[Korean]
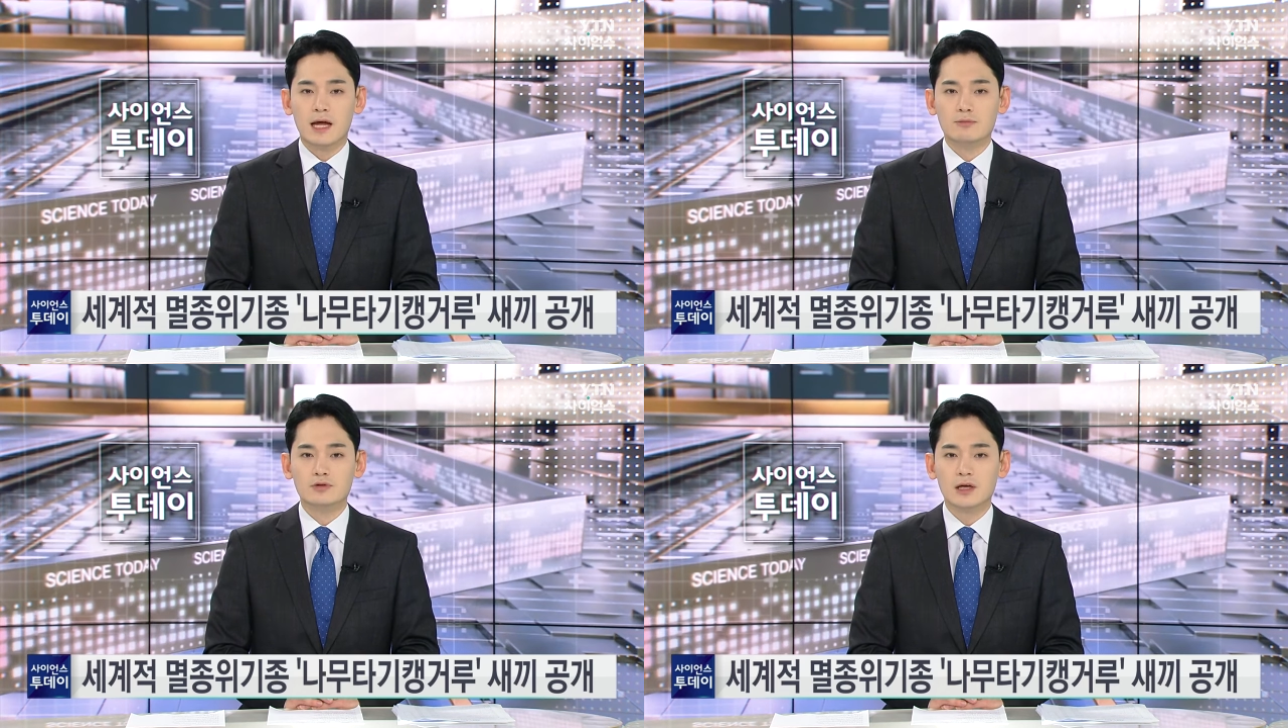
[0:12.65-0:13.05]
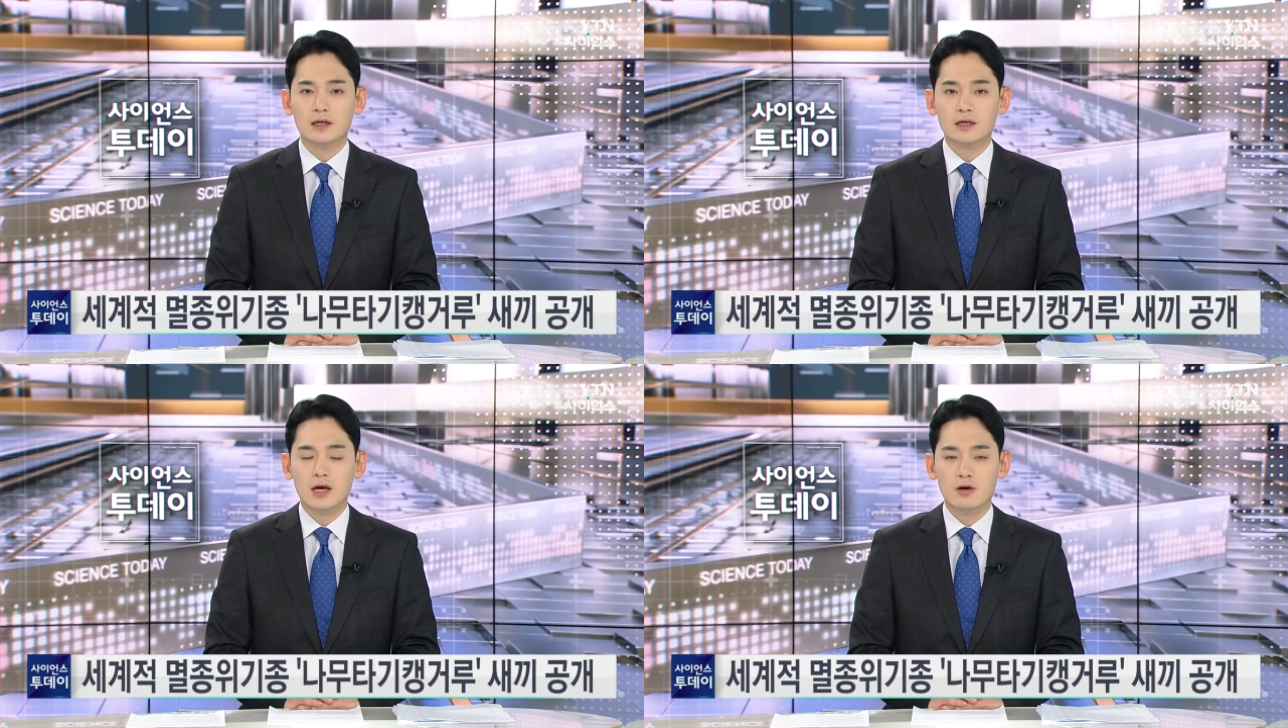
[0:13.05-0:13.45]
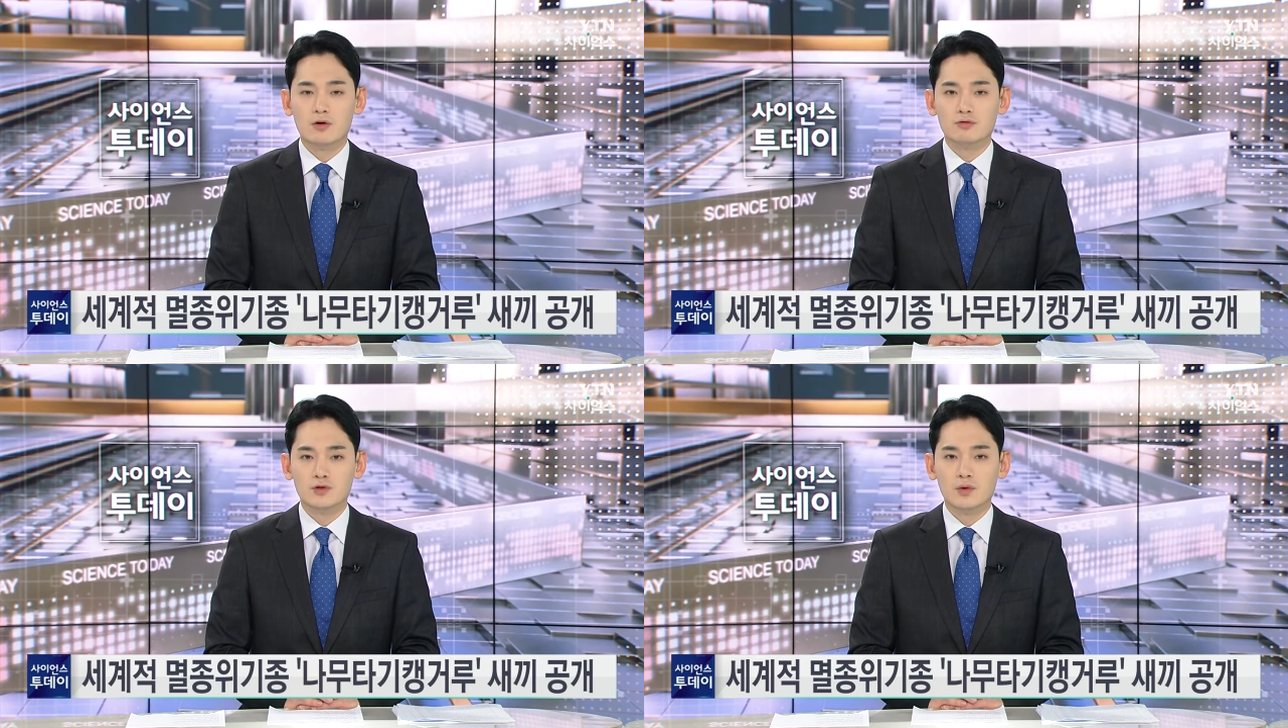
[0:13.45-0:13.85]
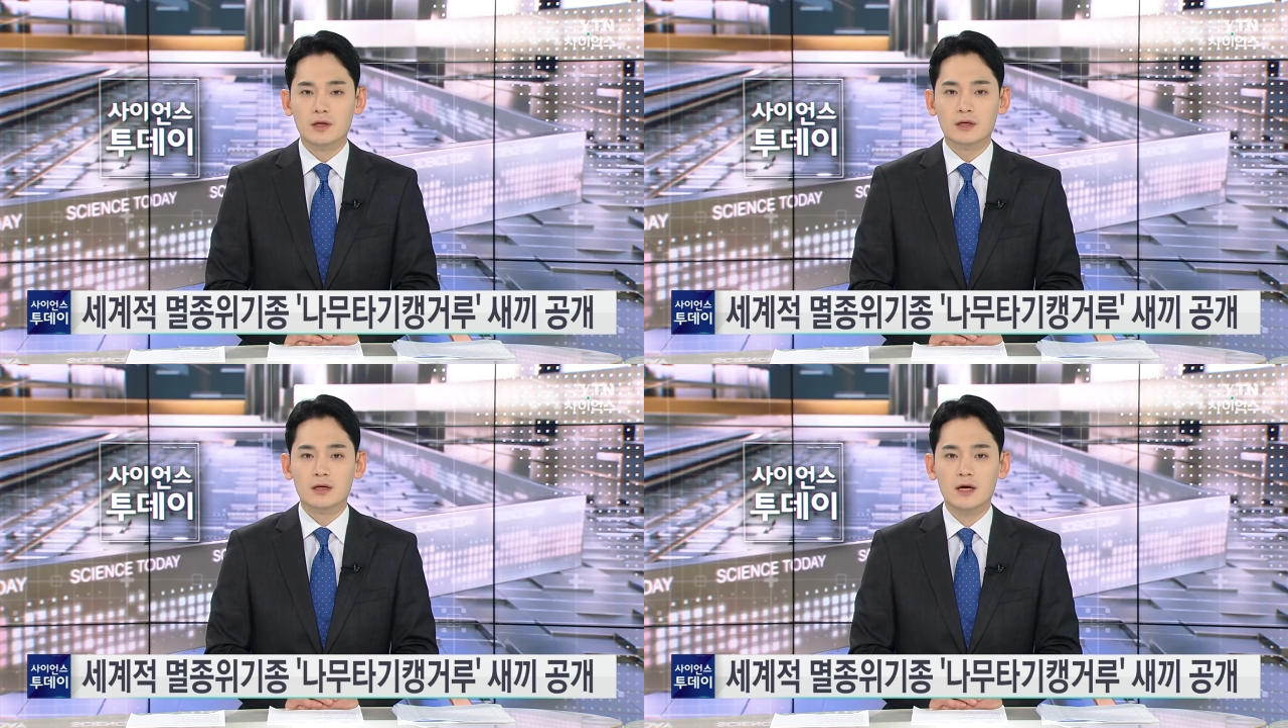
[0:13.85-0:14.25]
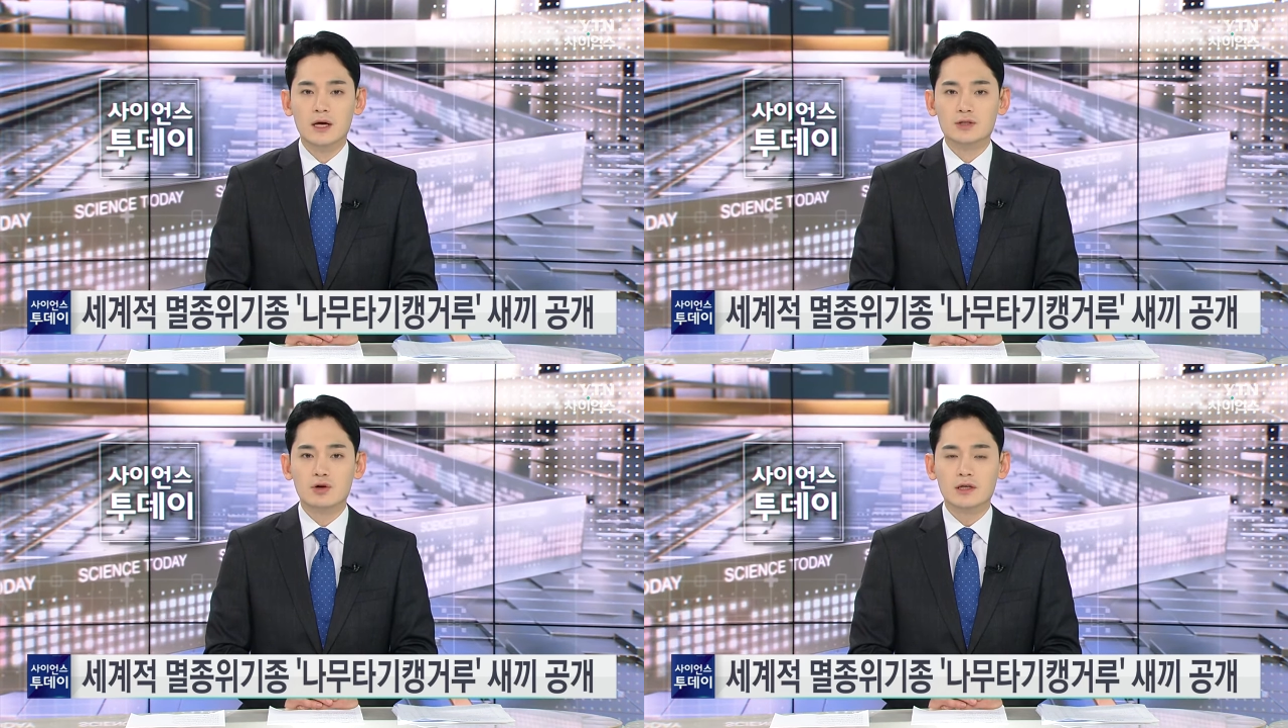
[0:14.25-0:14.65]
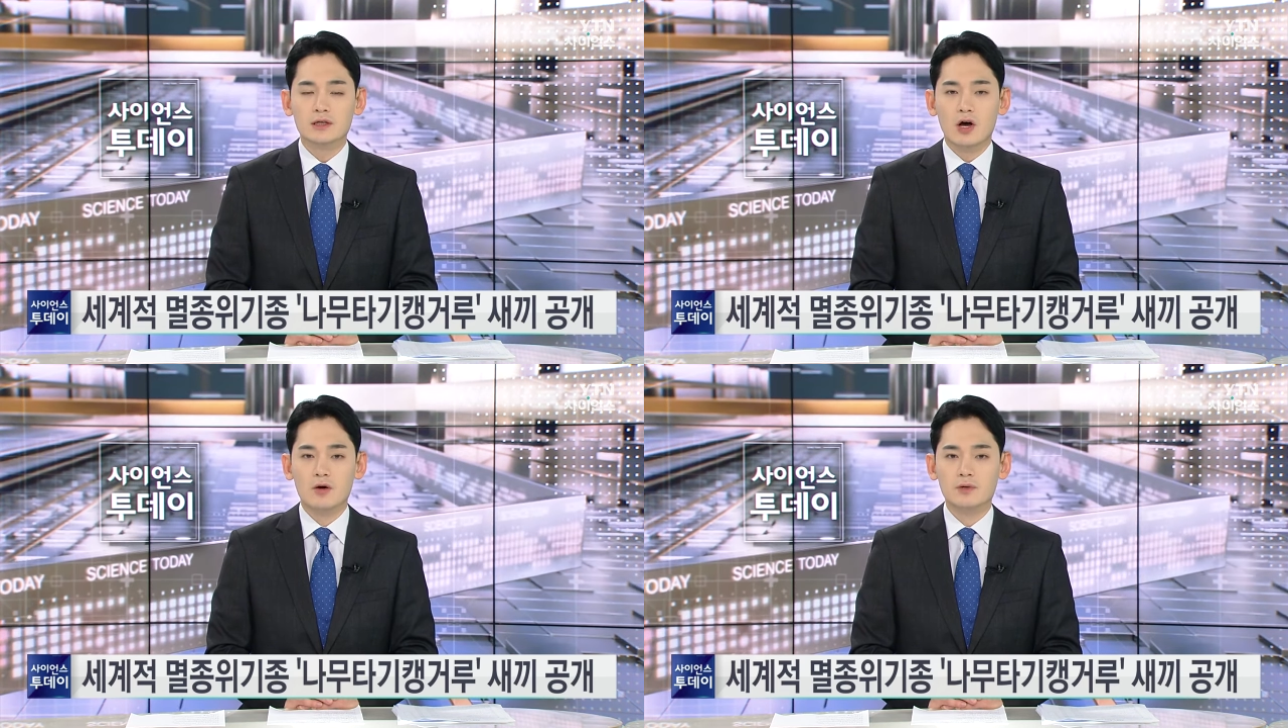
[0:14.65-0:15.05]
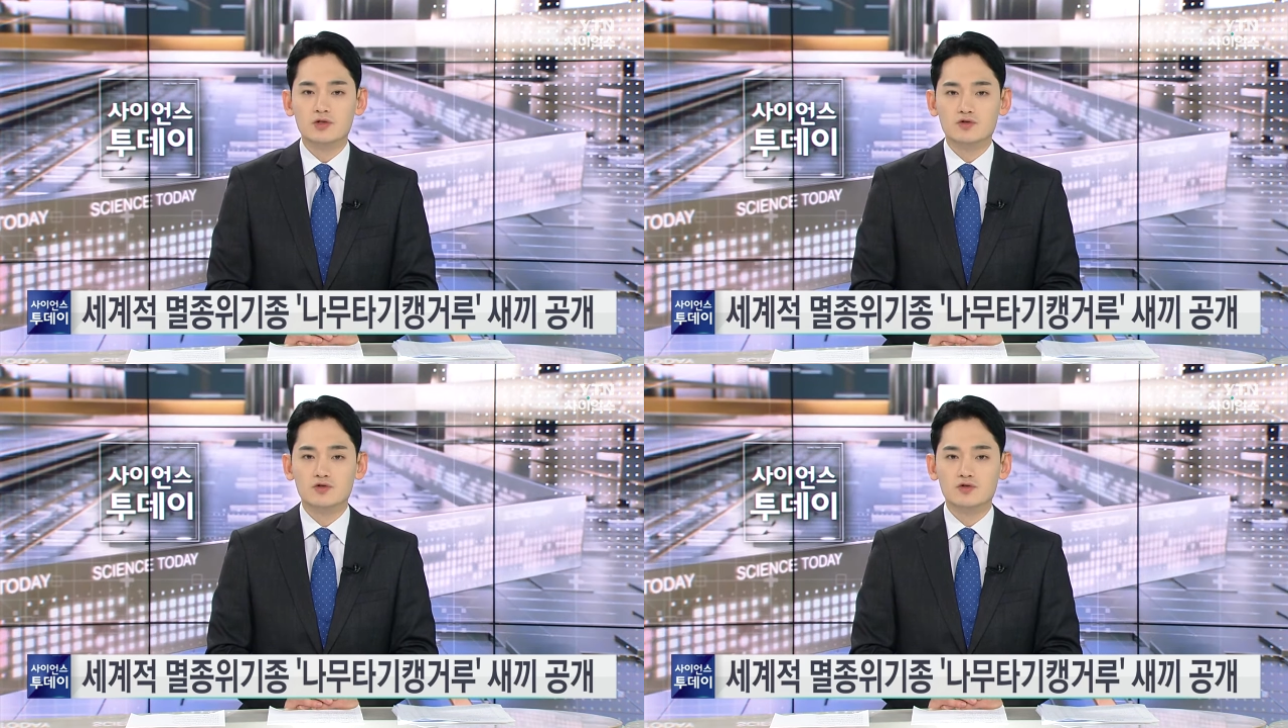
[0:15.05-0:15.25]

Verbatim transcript: 나무타기 캥거루 조이는 최근 어미